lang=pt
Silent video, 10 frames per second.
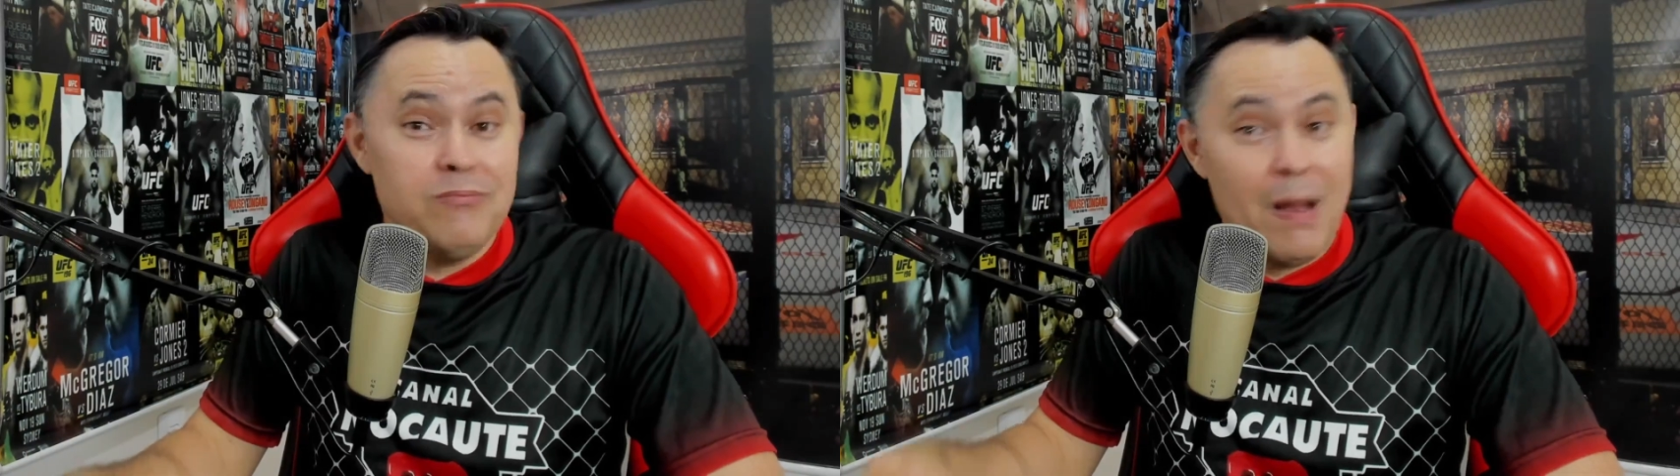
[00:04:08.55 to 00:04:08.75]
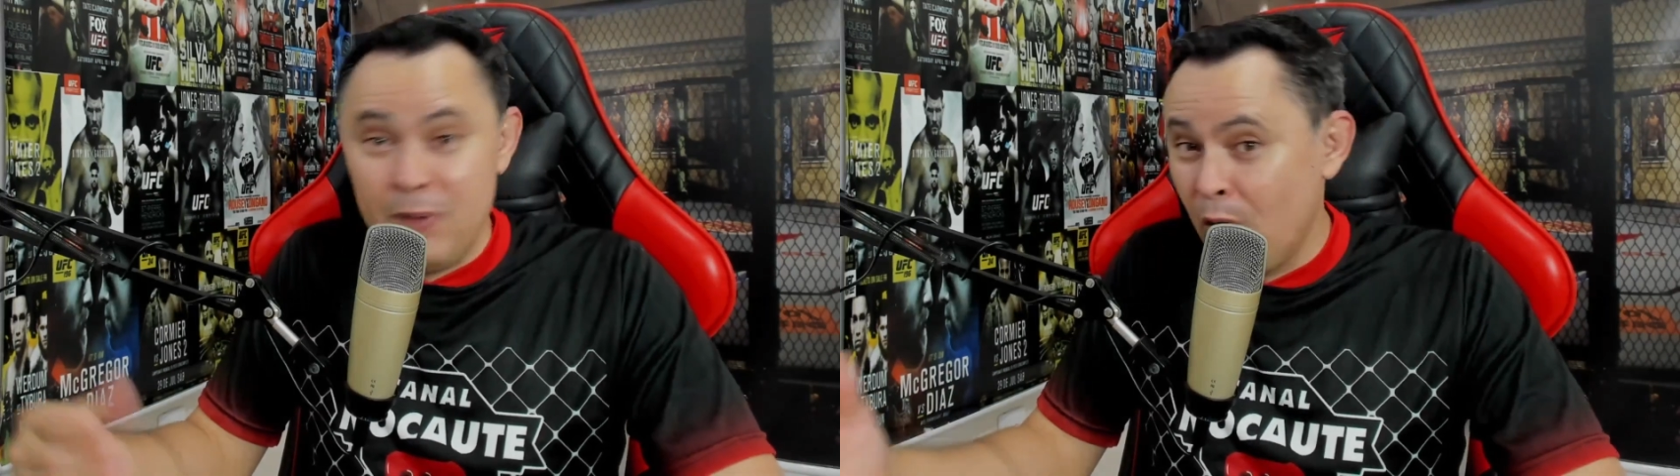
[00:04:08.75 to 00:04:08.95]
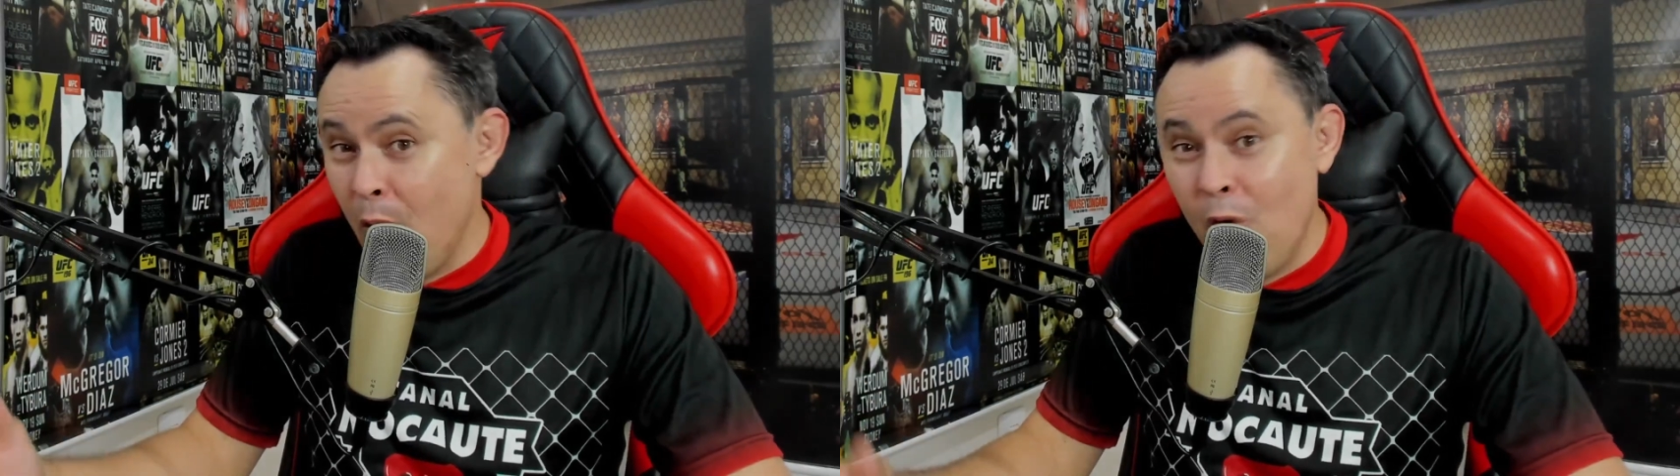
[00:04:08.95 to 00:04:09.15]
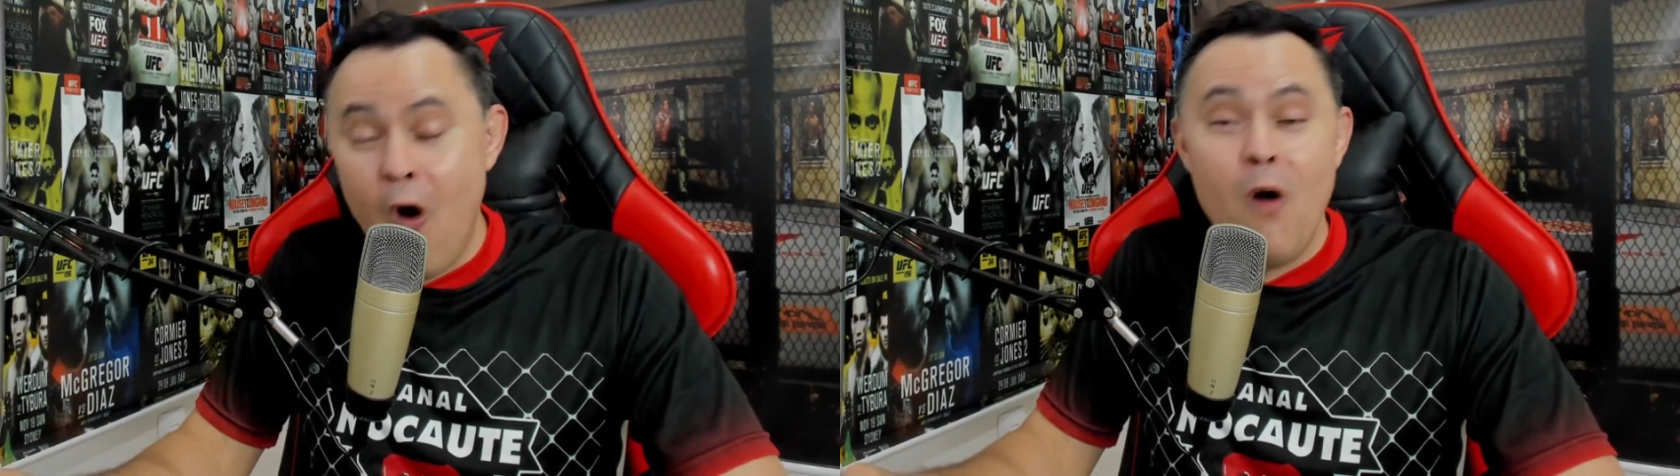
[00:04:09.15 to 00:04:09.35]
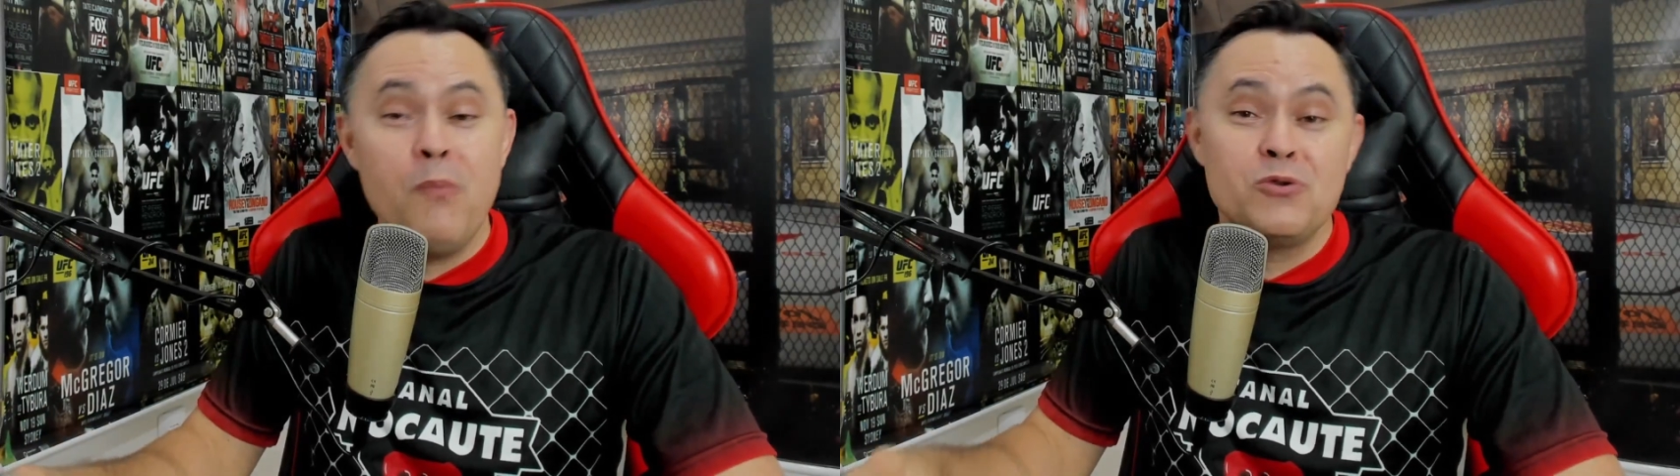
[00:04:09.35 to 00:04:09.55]
aplicou o
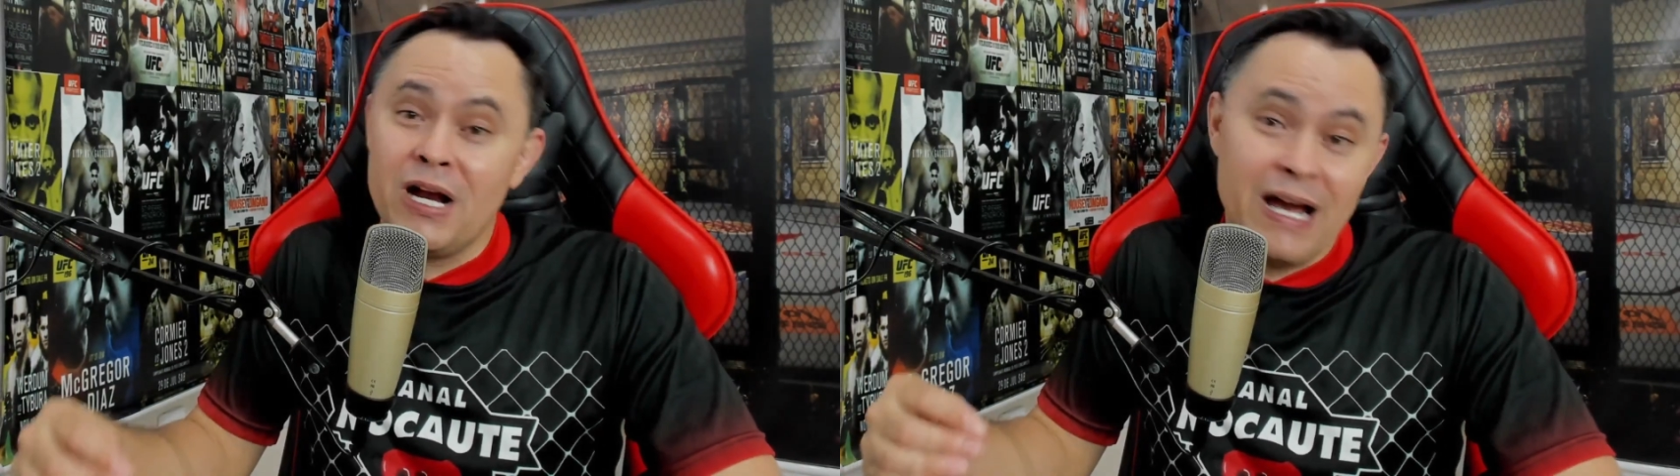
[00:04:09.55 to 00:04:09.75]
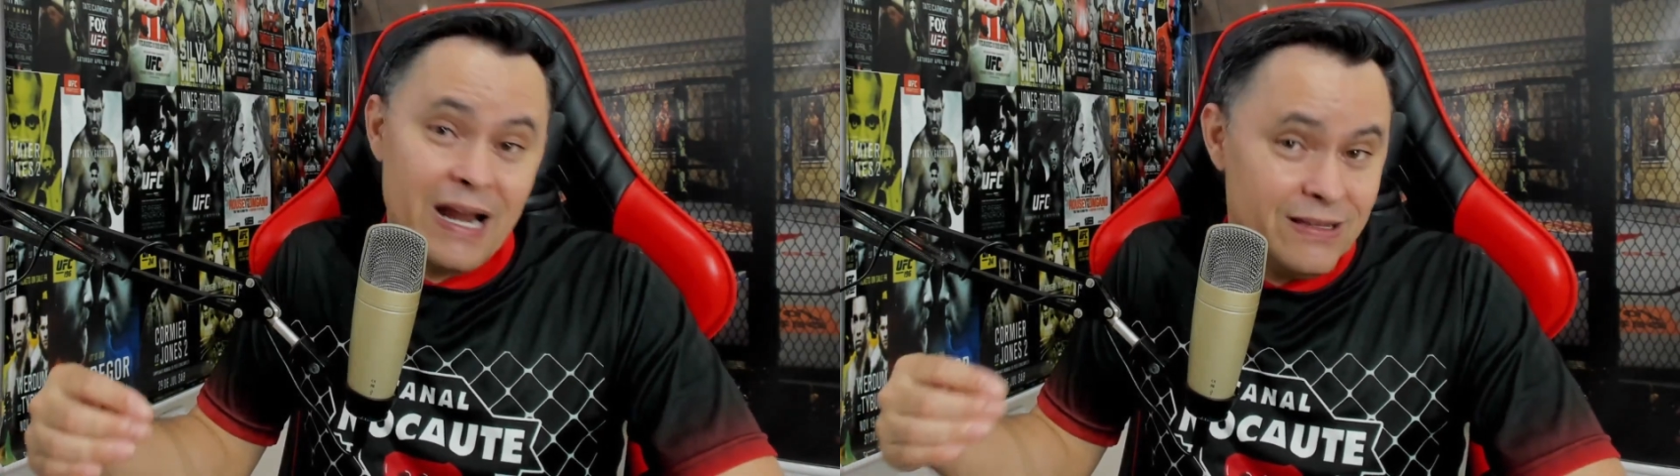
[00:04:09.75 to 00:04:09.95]
golpe, o Jacaré